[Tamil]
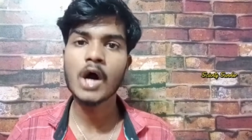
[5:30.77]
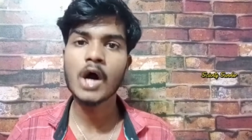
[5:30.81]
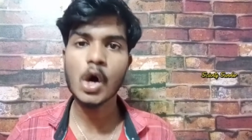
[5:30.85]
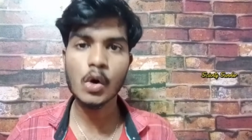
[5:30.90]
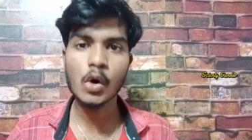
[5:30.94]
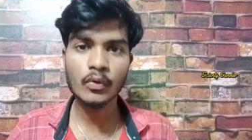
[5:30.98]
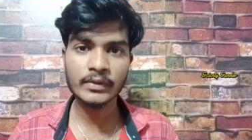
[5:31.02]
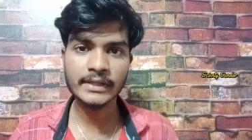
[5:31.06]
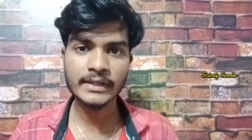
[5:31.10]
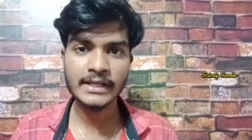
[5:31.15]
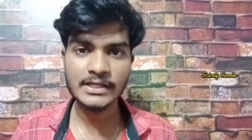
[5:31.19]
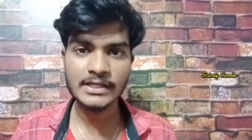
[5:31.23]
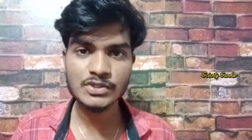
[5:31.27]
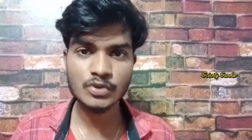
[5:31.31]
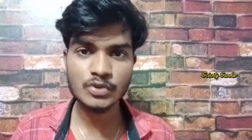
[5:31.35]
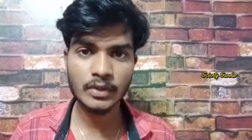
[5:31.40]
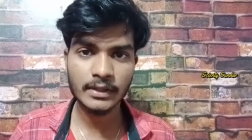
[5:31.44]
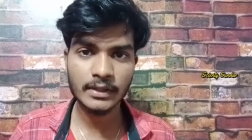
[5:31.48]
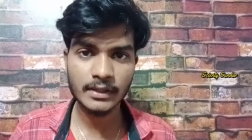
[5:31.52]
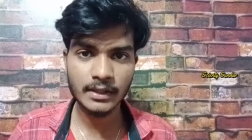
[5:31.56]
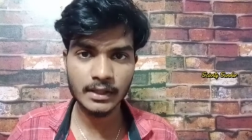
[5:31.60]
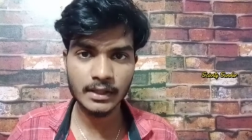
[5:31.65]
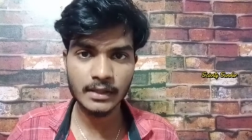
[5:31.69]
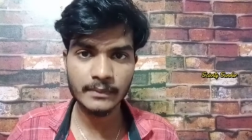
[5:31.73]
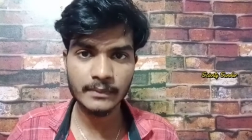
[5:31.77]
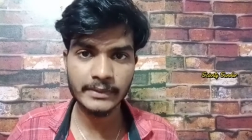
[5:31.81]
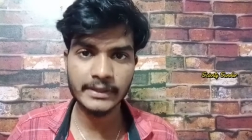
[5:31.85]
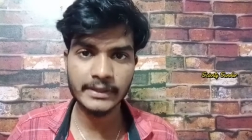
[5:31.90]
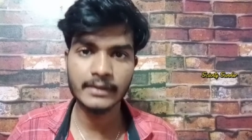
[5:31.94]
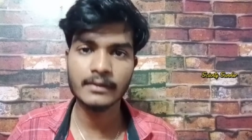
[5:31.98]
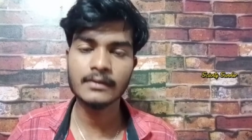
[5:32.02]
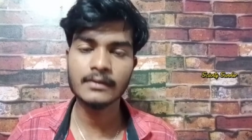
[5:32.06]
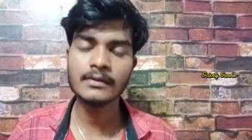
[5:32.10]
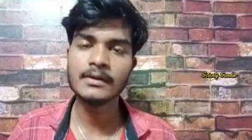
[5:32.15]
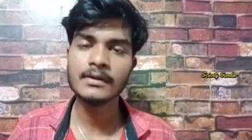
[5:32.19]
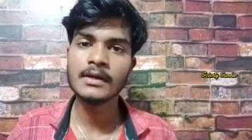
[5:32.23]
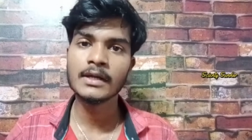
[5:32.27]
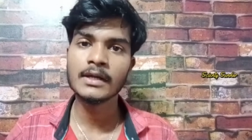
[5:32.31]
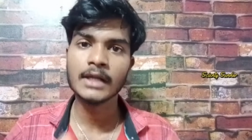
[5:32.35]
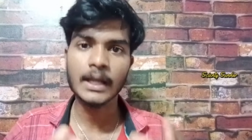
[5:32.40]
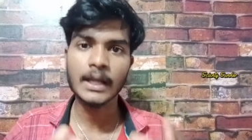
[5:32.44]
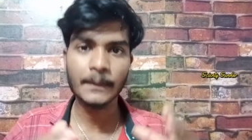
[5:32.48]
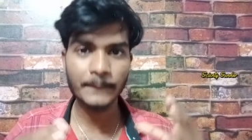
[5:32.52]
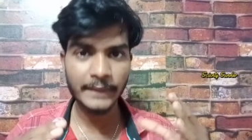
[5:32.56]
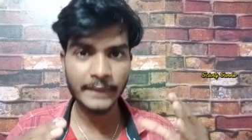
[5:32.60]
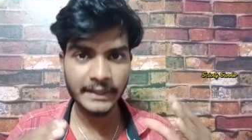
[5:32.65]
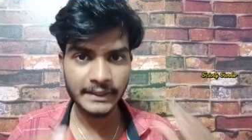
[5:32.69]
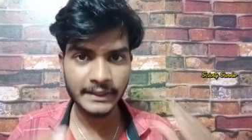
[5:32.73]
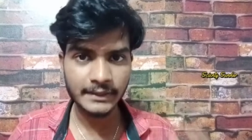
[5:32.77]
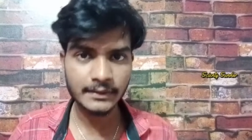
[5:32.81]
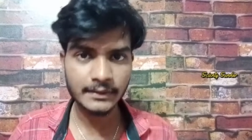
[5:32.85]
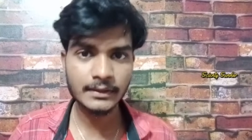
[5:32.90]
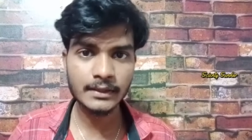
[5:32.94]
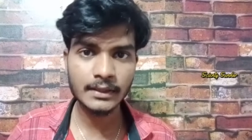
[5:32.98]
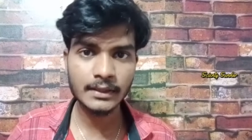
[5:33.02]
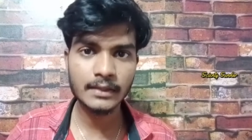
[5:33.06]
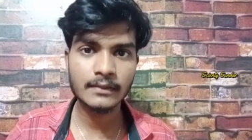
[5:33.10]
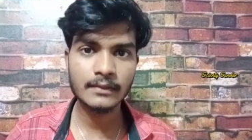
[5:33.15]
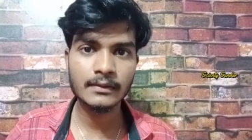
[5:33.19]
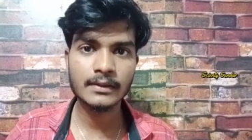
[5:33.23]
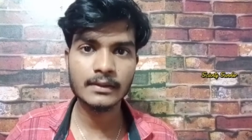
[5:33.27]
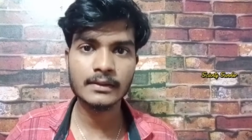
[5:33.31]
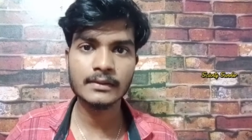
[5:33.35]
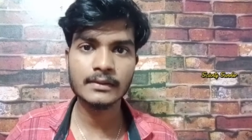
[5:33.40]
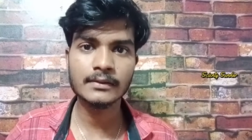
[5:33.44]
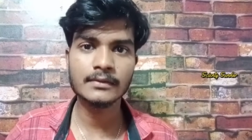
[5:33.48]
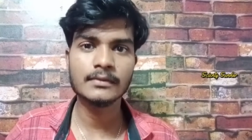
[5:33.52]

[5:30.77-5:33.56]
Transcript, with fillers: அவங்க வந்து என்ன சொல்லியிருந்தாங்க அப்படின்னா நம்ம இந்தியாவில்